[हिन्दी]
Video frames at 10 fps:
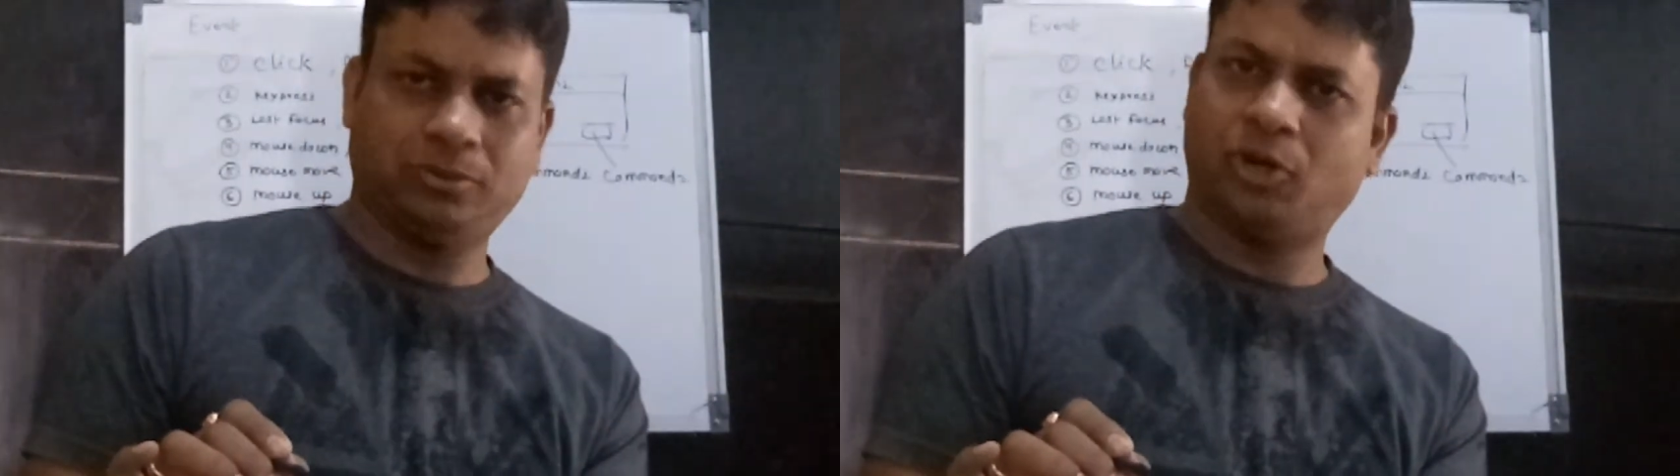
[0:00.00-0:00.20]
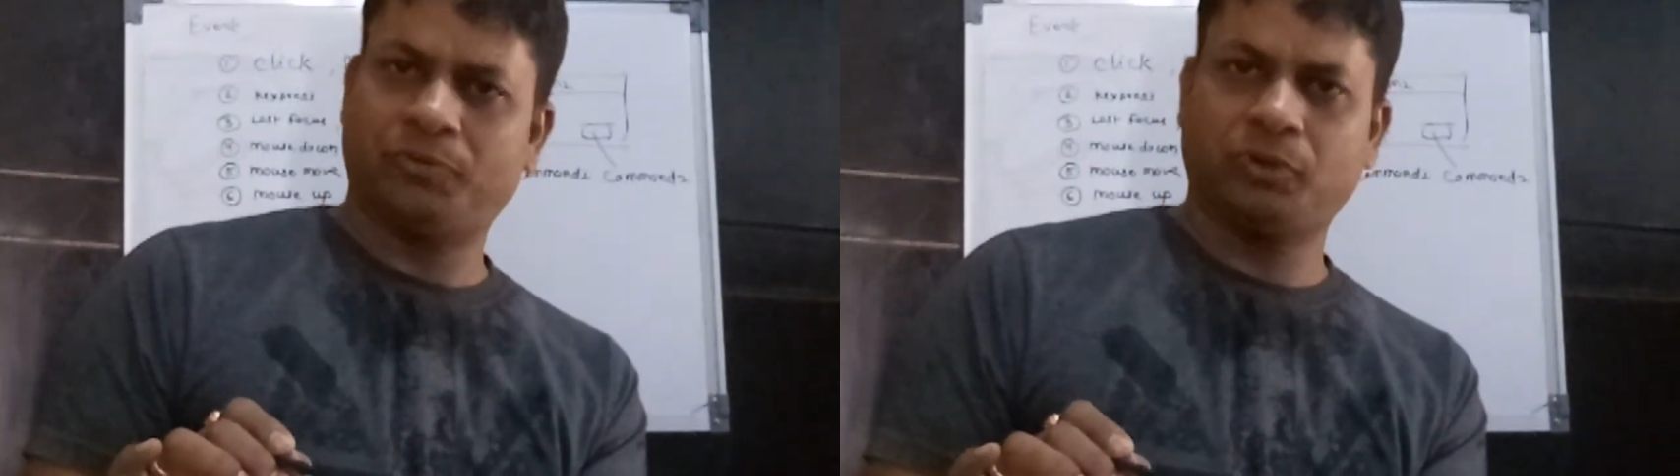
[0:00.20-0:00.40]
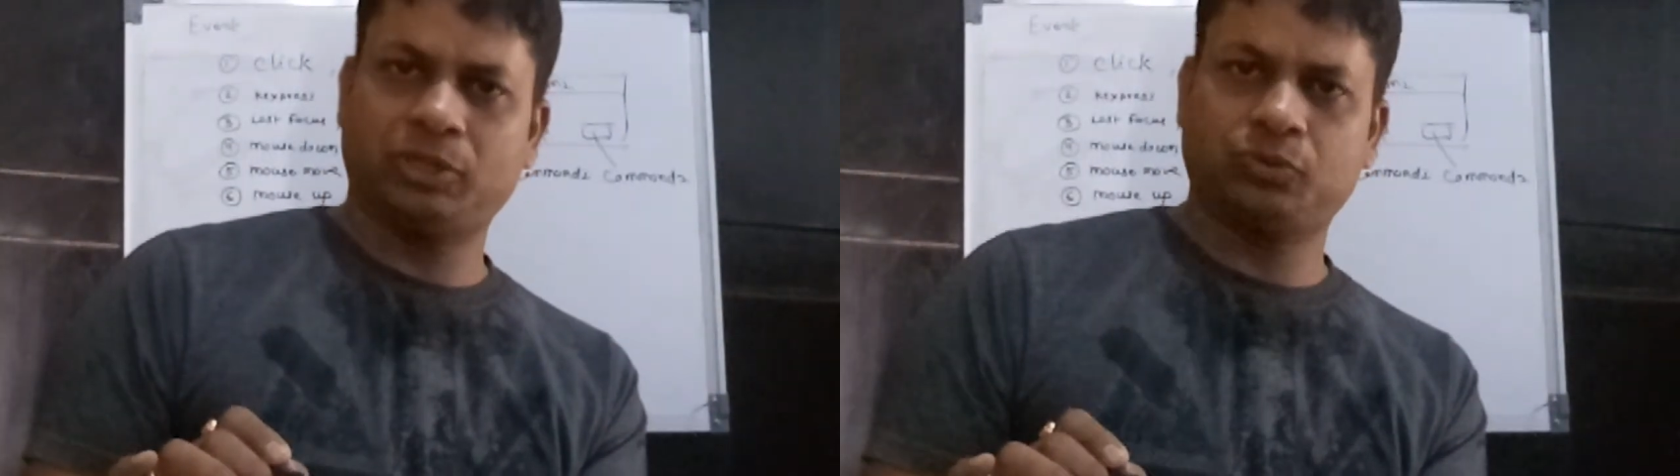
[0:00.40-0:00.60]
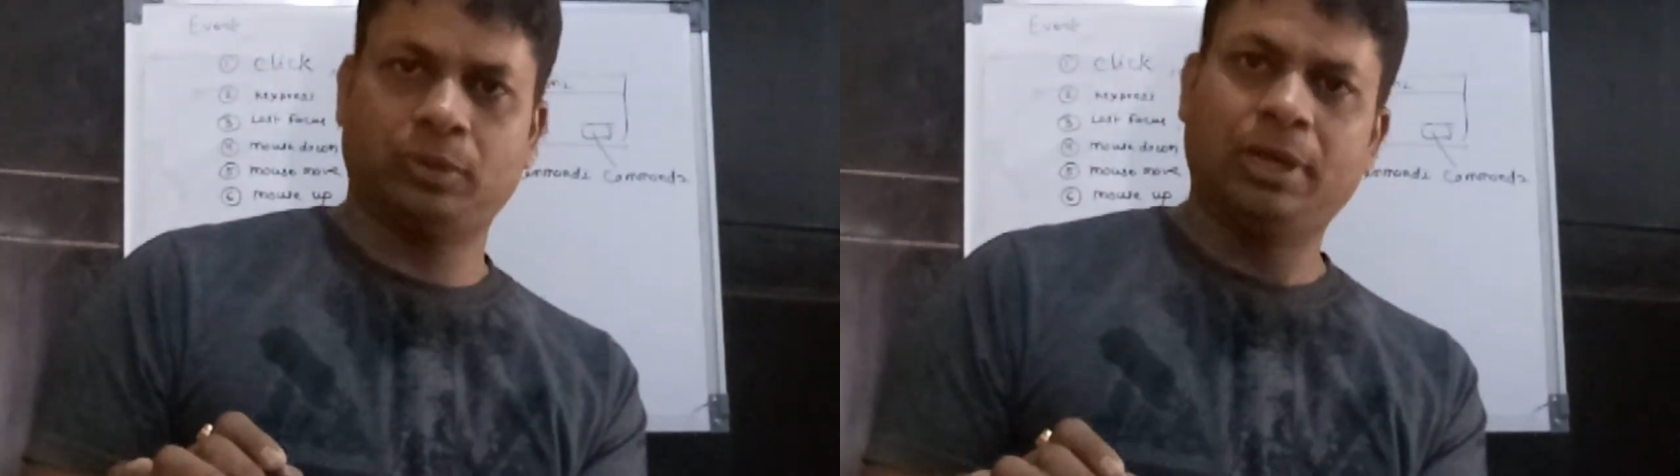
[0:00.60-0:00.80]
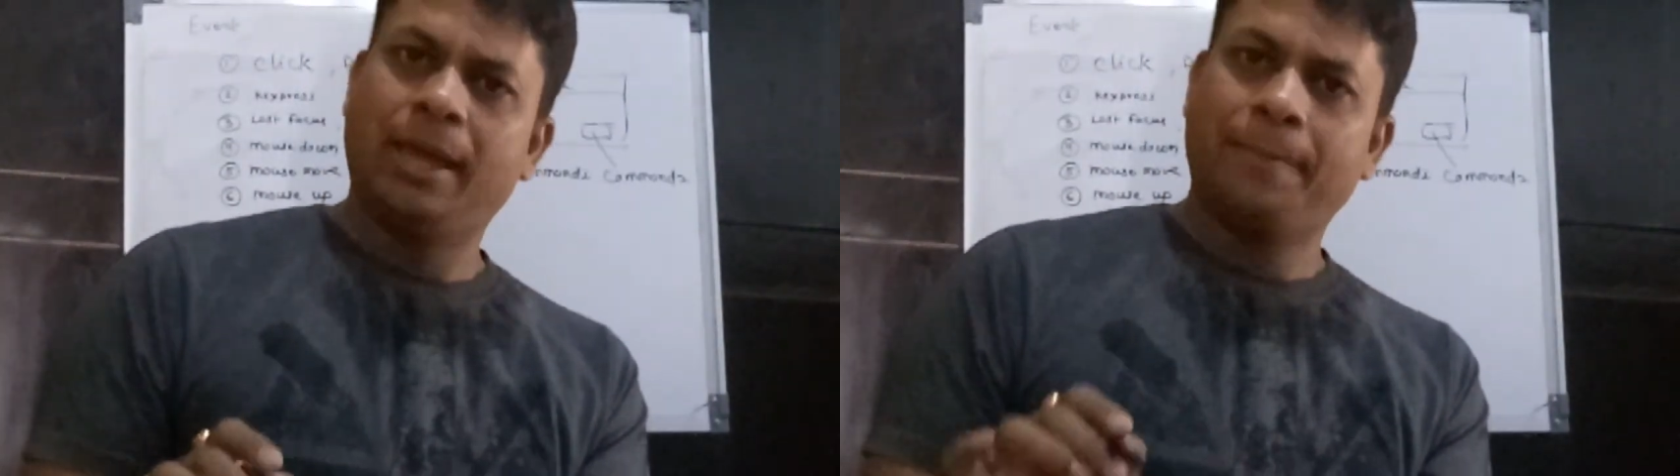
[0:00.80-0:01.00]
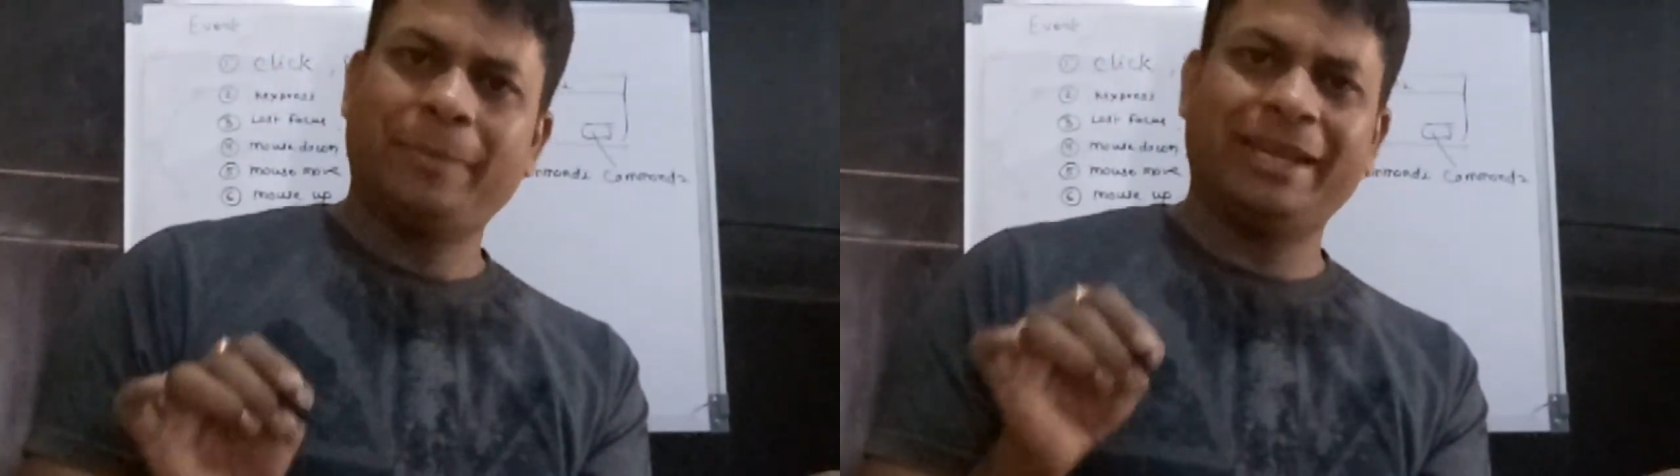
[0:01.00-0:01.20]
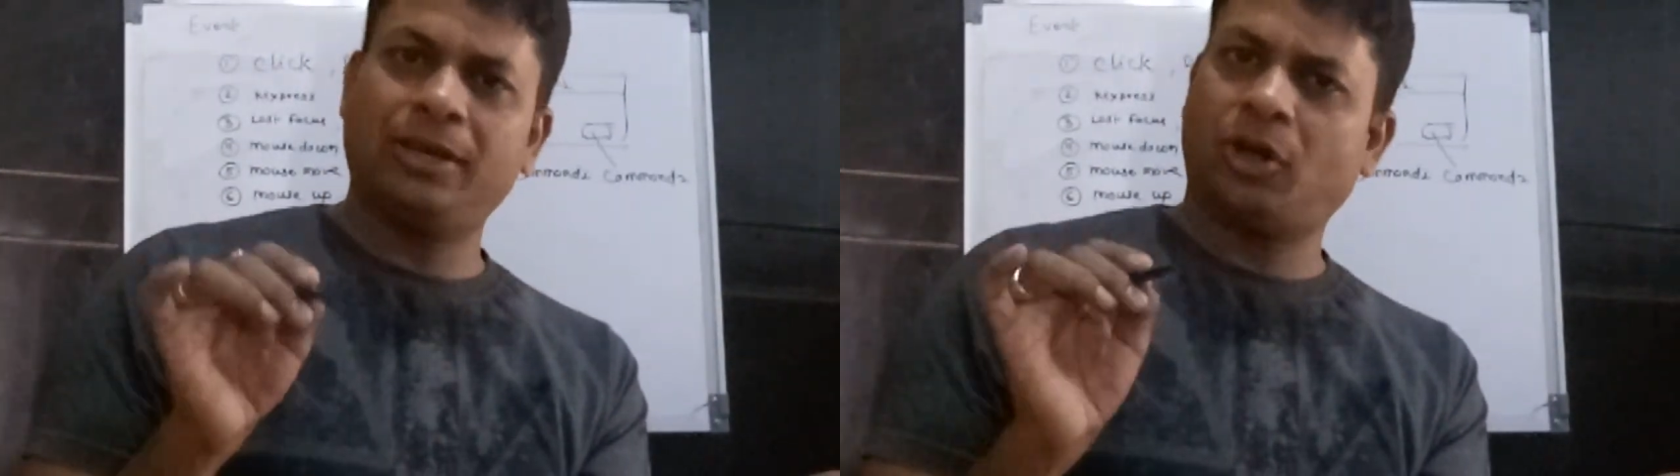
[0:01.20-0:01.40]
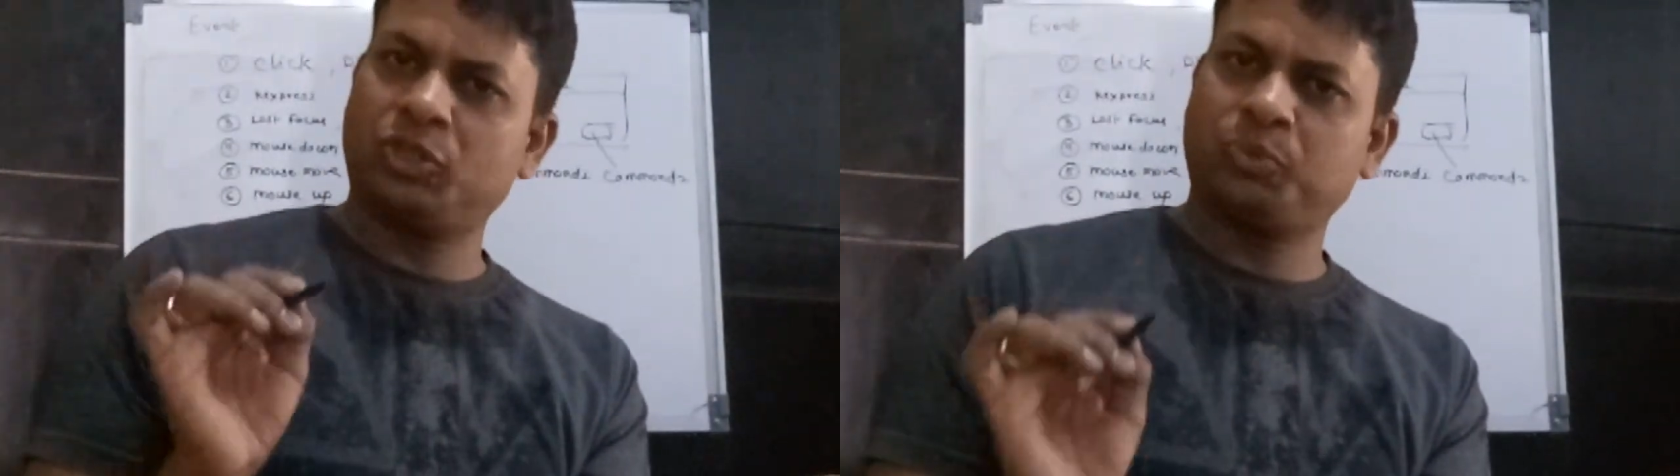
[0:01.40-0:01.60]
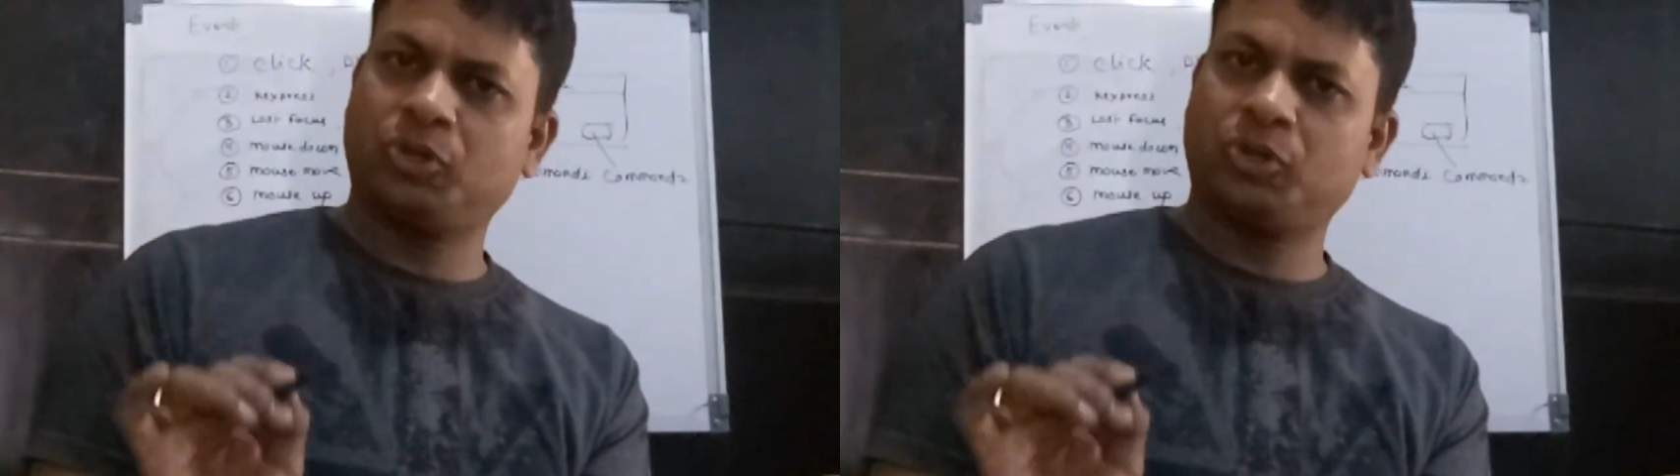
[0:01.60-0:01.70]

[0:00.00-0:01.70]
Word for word: गॉड फोकस हुआ मैंने लॉस्ट